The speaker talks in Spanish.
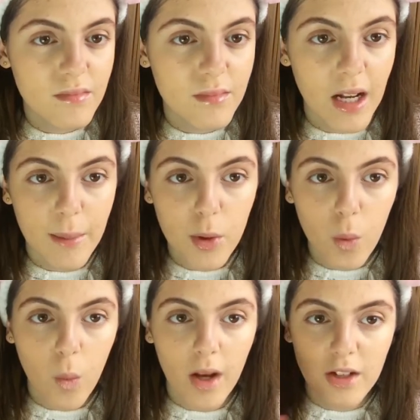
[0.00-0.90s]
me la veo
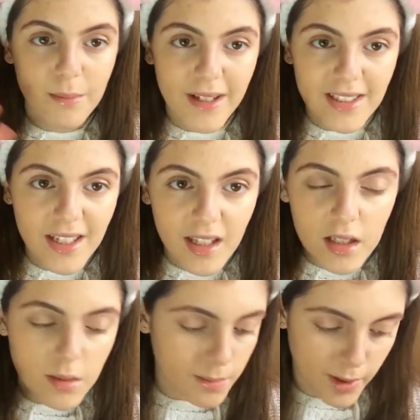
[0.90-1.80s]
igual. Más
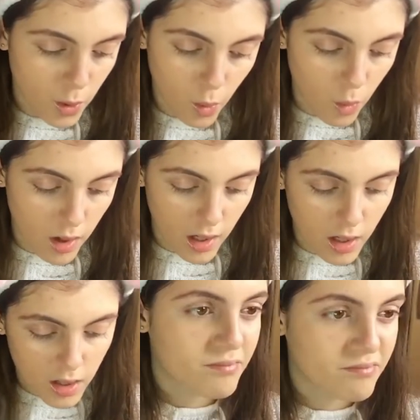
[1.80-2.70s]
gris, pero igual.
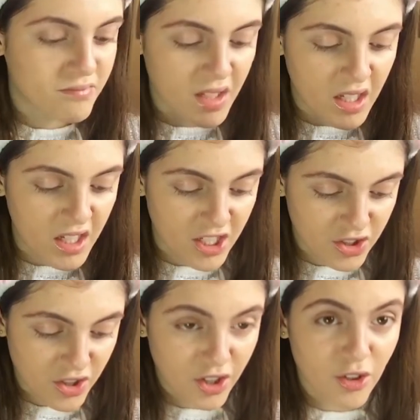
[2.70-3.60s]

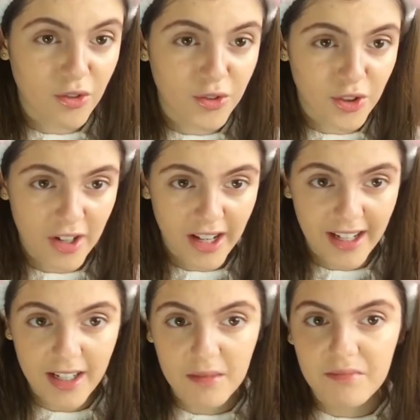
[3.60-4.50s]
Esto de
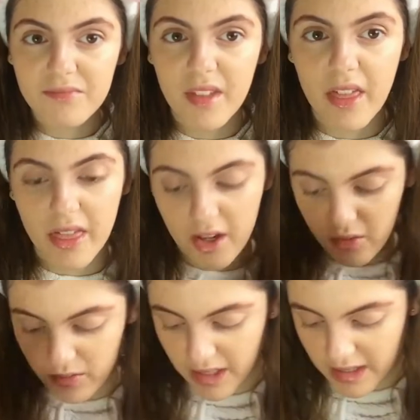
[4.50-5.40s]
contornear,
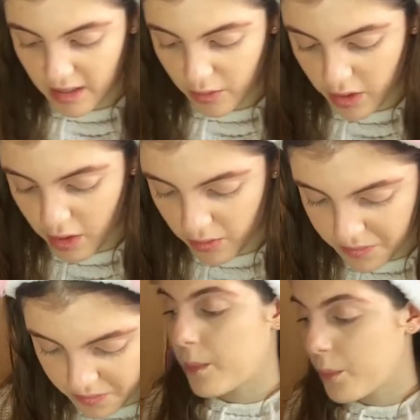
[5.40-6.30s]
cero, ya te lo digo.
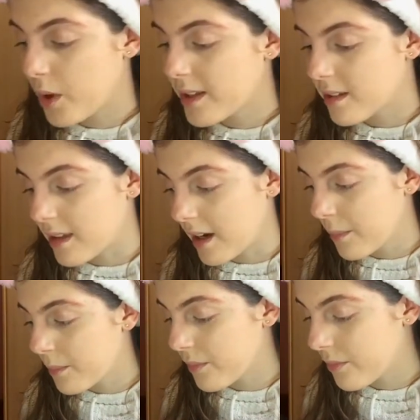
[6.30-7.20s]
Voy a
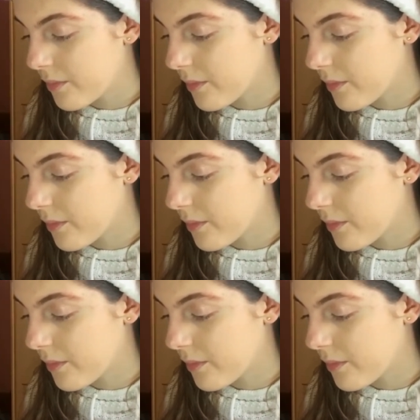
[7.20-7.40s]
intentar